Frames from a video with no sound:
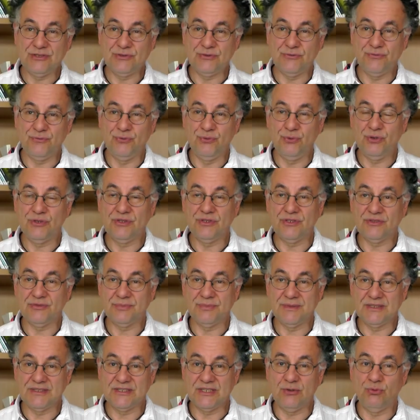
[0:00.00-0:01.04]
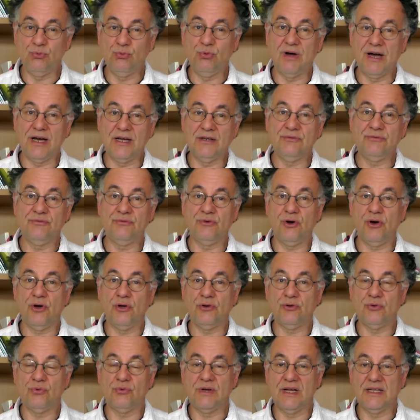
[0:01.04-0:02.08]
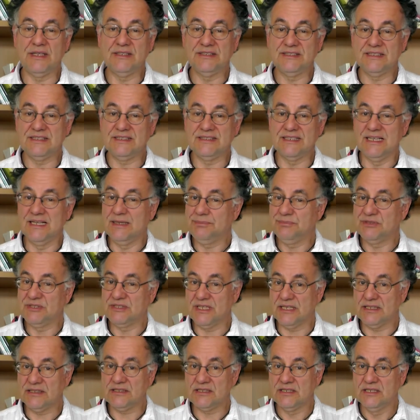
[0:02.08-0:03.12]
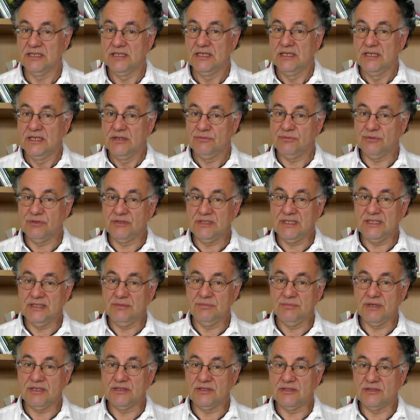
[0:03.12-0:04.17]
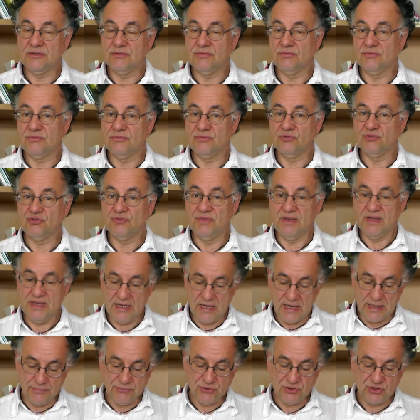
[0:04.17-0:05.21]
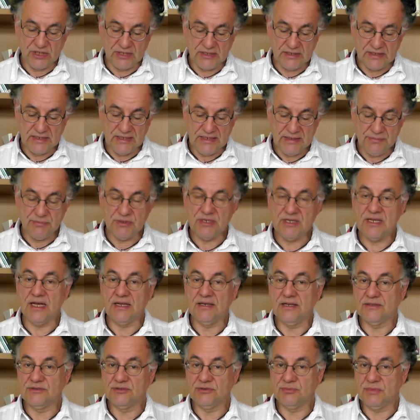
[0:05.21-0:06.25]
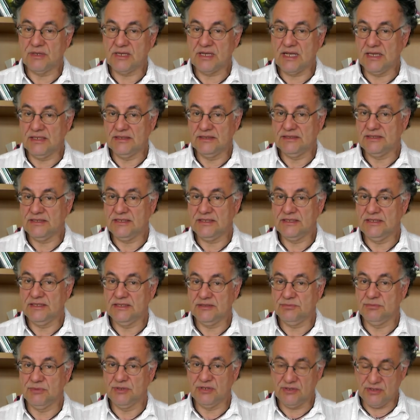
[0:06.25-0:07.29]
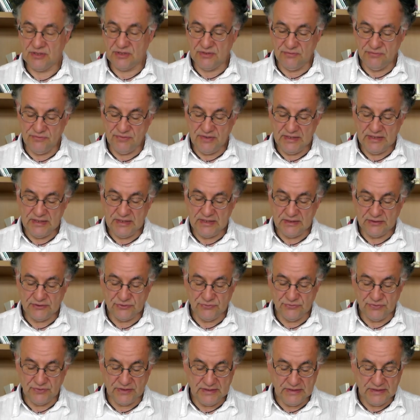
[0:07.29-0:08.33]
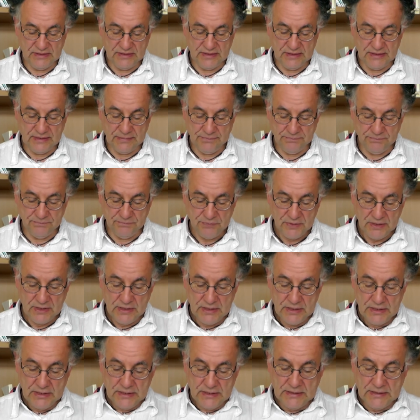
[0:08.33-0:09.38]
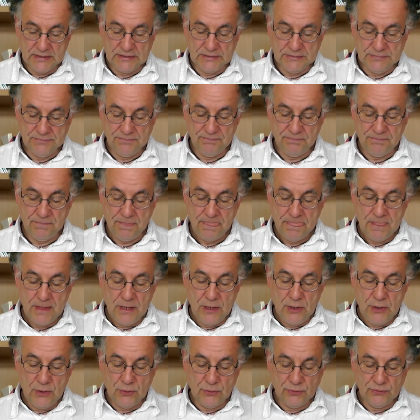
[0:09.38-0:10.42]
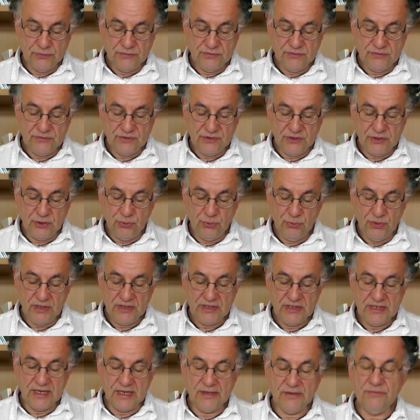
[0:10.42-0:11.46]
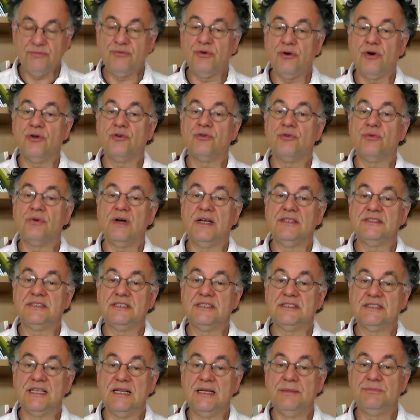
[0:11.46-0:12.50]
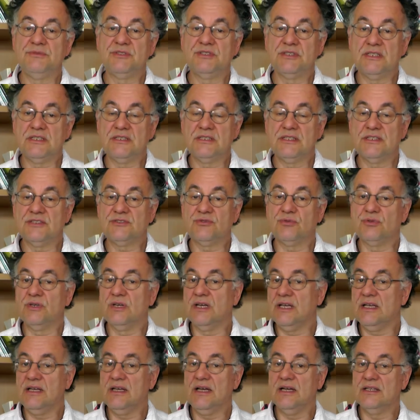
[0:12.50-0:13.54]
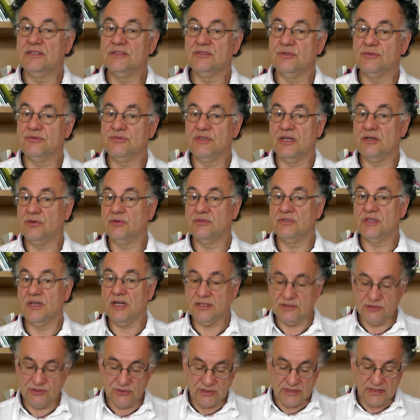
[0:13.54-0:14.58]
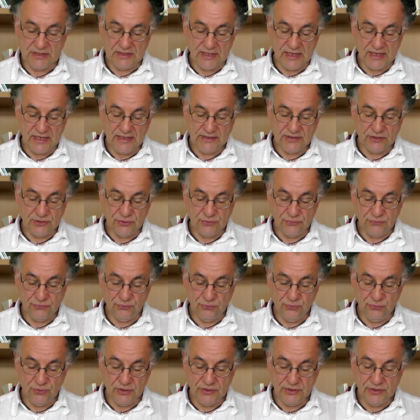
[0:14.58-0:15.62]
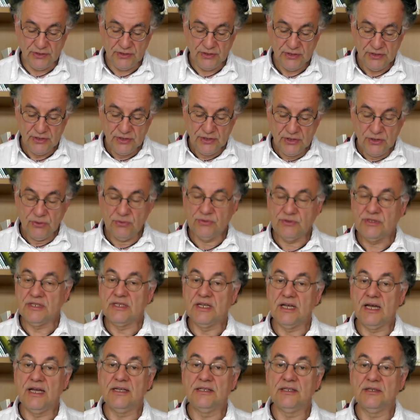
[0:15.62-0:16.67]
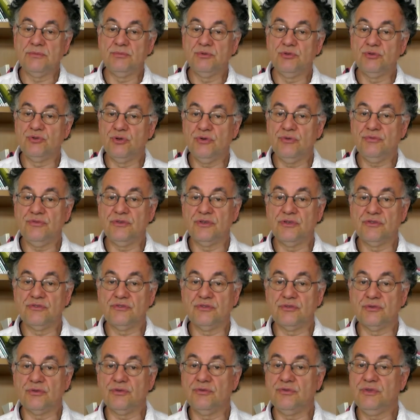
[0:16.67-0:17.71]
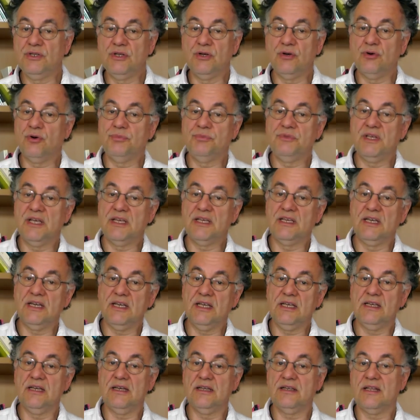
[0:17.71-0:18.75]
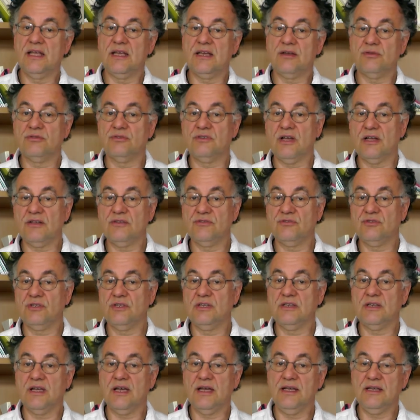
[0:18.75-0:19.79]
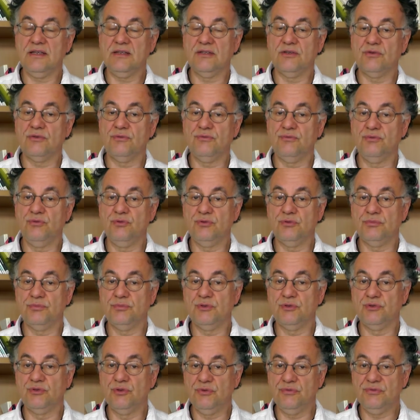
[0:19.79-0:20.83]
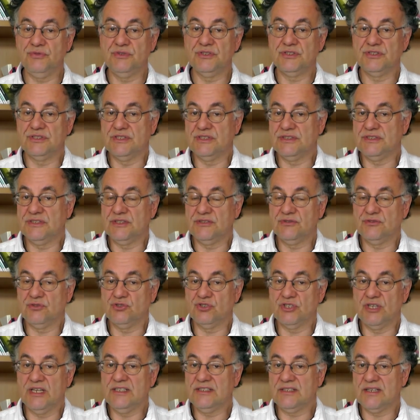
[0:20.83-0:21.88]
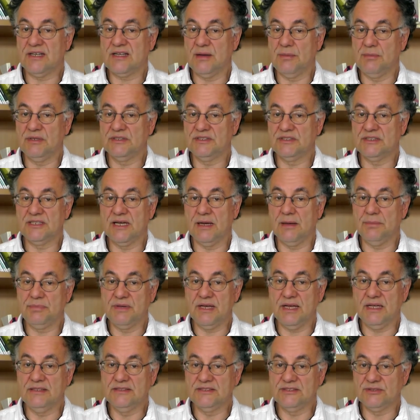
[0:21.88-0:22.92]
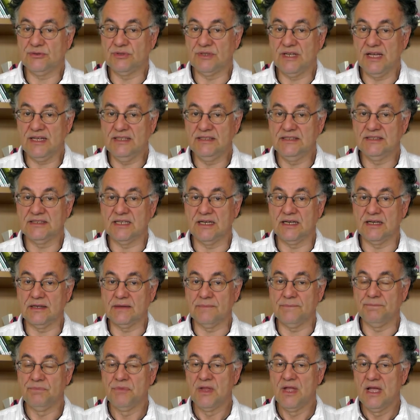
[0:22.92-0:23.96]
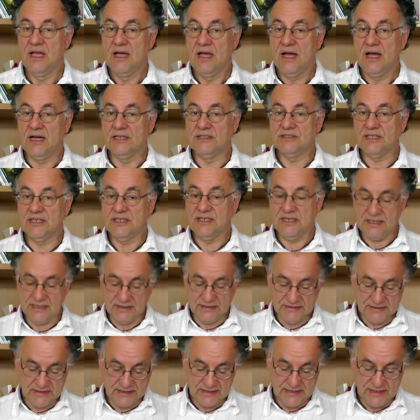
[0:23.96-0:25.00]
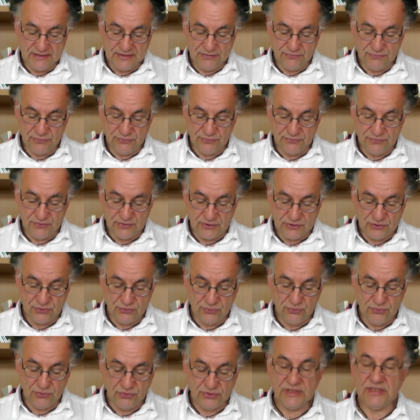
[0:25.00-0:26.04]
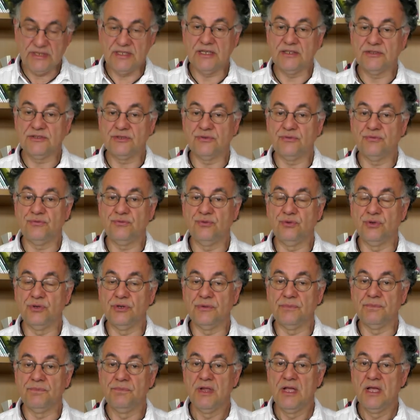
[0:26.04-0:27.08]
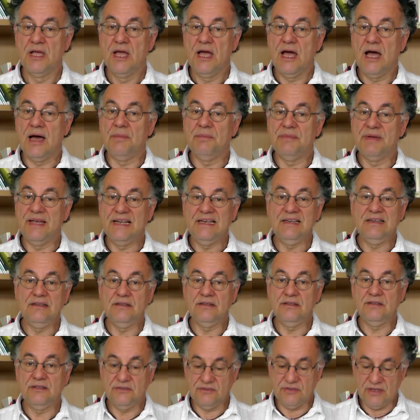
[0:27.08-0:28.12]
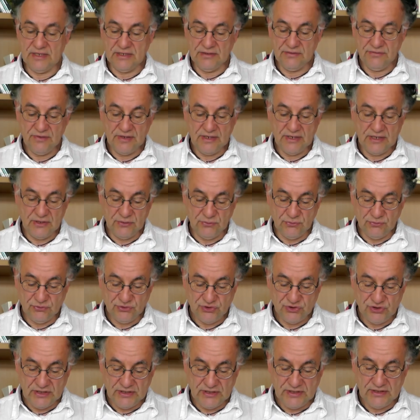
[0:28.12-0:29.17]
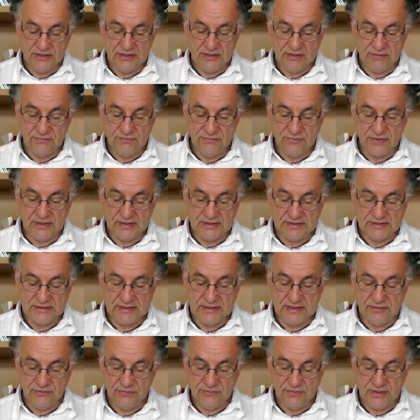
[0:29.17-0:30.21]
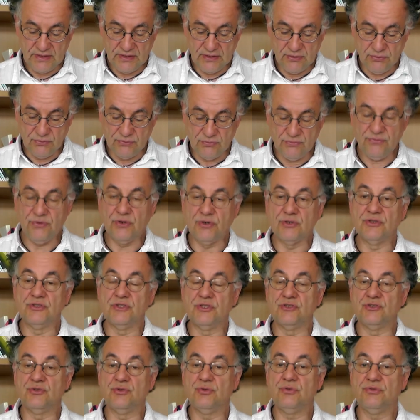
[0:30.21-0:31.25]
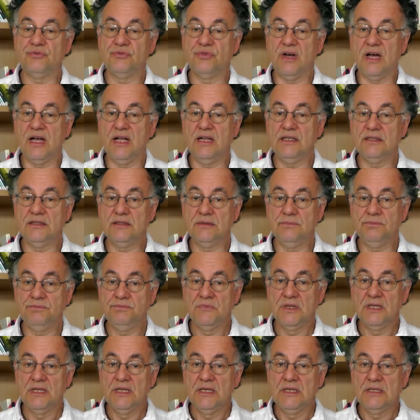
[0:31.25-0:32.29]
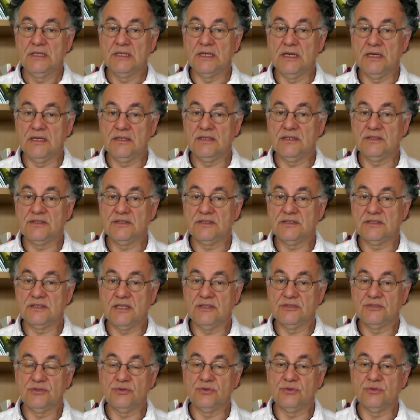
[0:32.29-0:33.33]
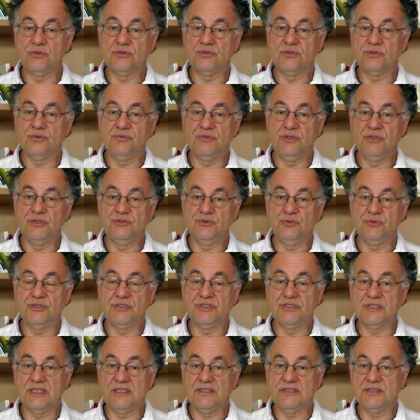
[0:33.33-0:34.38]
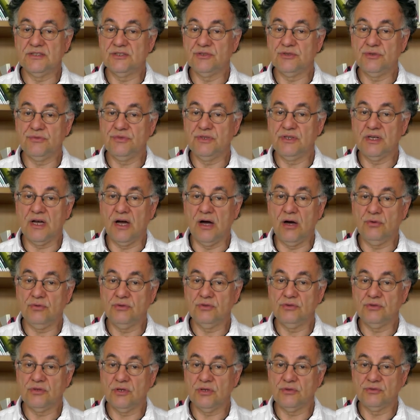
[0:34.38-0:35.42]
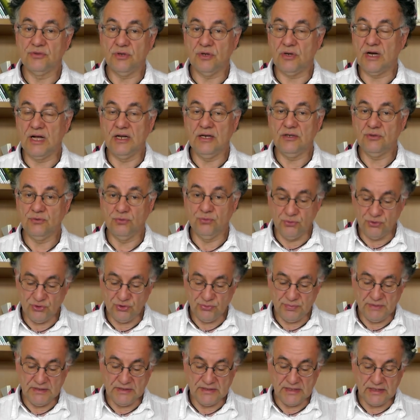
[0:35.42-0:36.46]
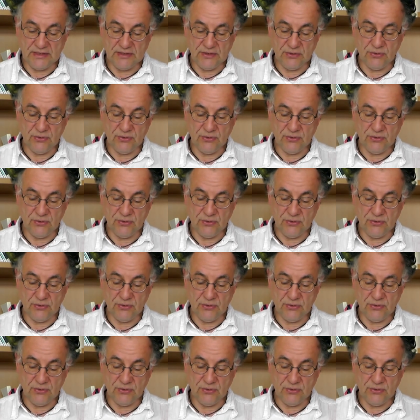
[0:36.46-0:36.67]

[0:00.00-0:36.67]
dazu führt, dass man sehr hohe Anforderungen an sich selbst hat, von denen man schwer Abstand nehmen kann. Also man kann sich nicht mit weniger zufrieden geben. Ähm, und je höher die Anforderungen an sich selbst sind, desto geringer ist oft der Kontakt zu den eigenen Gefühlen und den eigenen Bedürfnissen. Und wiederum, je geringer der Kontakt zu den eigenen Gefühlen und Bedürfnissen ist, desto schlechter kann man sich abgrenzen und Nein sagen. Also eine ganze Kette von Faktoren, die dazu führen. Am Ende dieser Entwicklung steht jedenfalls bereits die Entwicklung von Suchtverhalten. Ja, das ist also zu viel süßes Essen, zu viel Rauchen und auch Alkohol spielt